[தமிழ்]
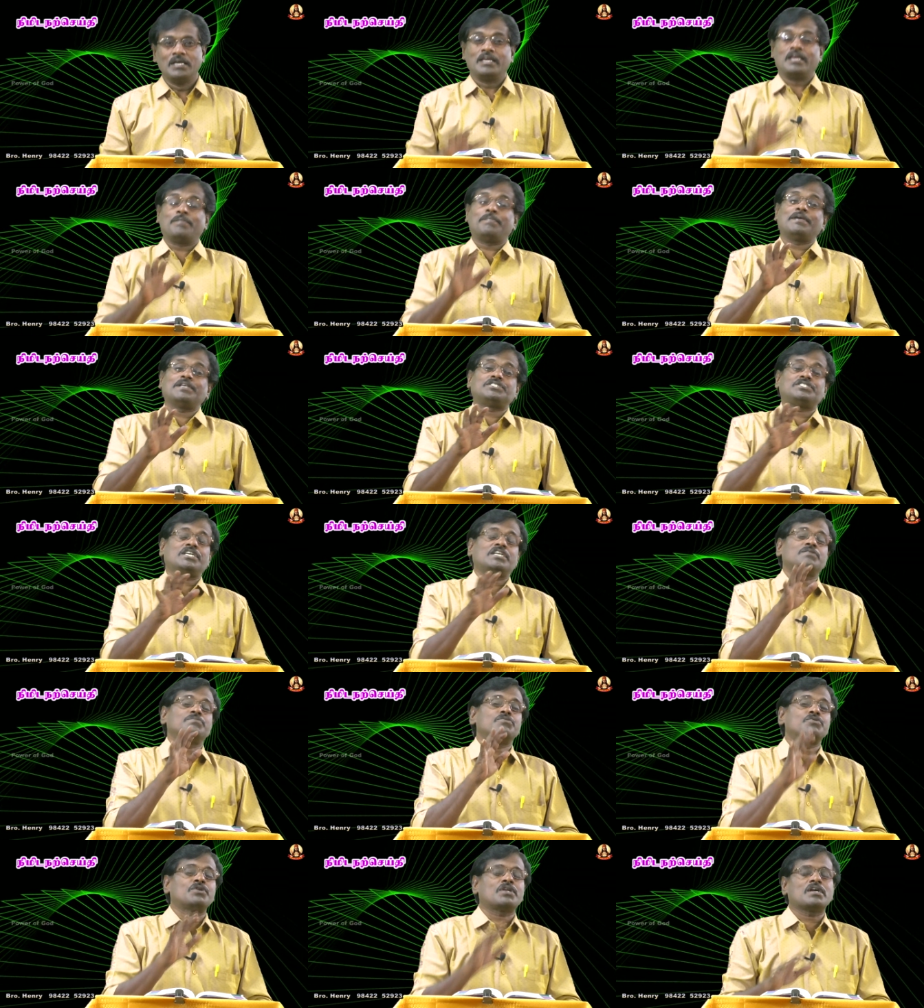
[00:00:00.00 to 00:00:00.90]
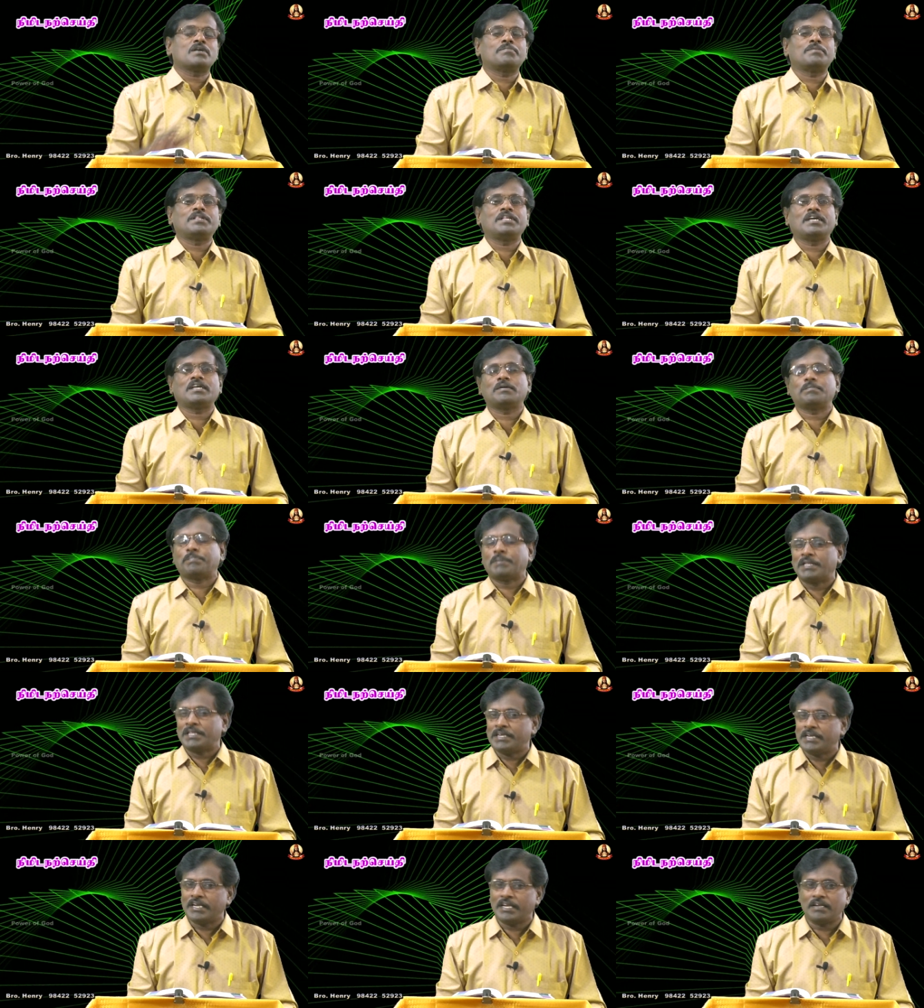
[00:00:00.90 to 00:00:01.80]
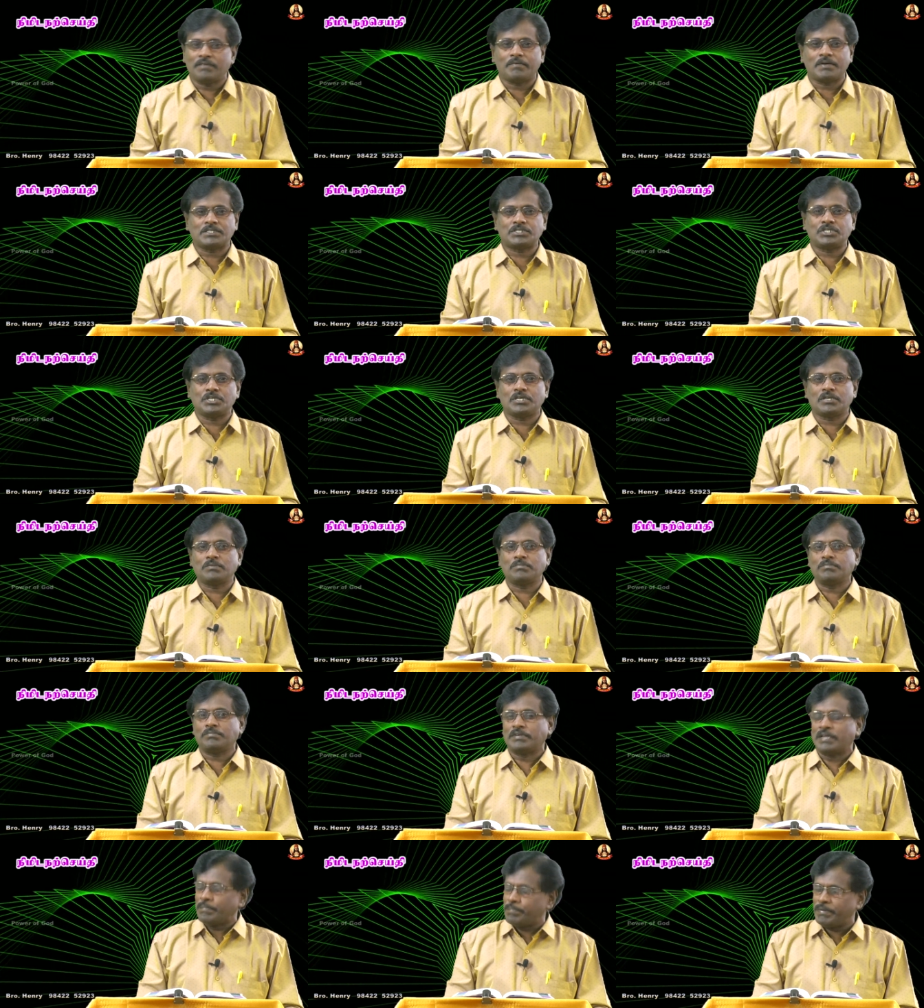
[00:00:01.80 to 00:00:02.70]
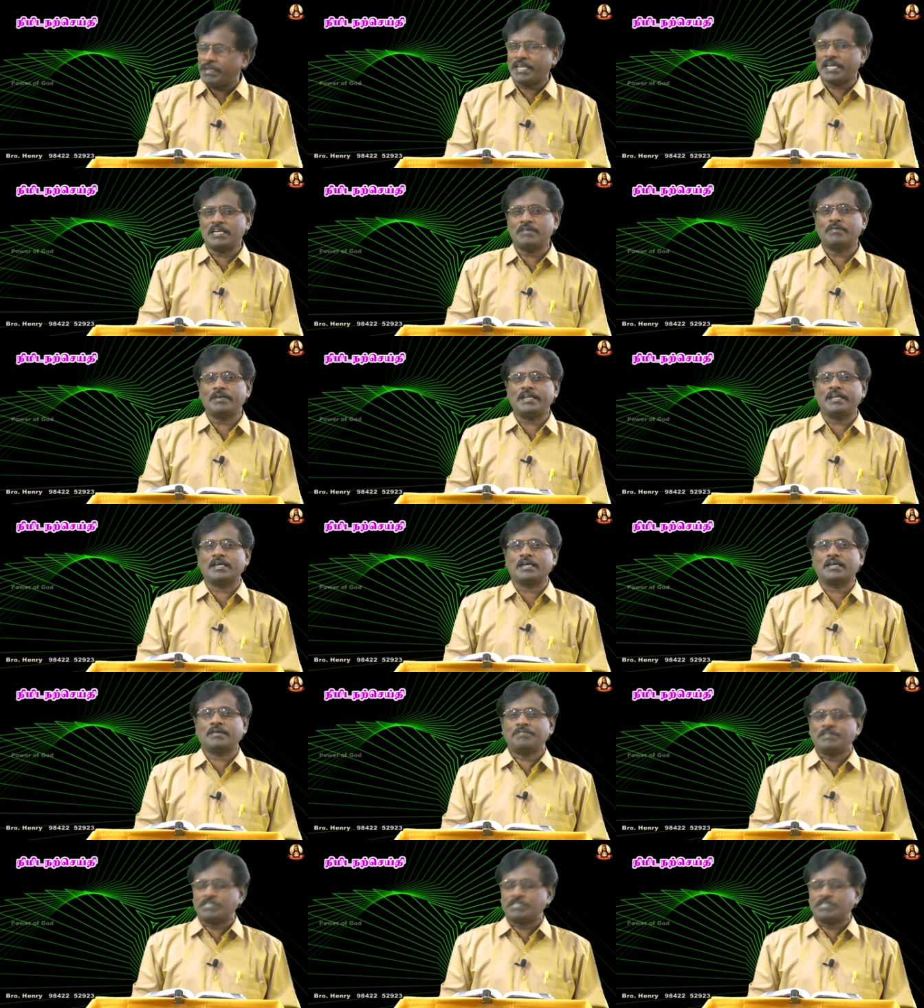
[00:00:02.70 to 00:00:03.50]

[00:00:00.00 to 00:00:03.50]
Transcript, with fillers: எபேசியர் மூன்றாம் அதிகாரம் பதினேழில் வாசிக்கிறோம் நம்பிக்கையின் வழியாக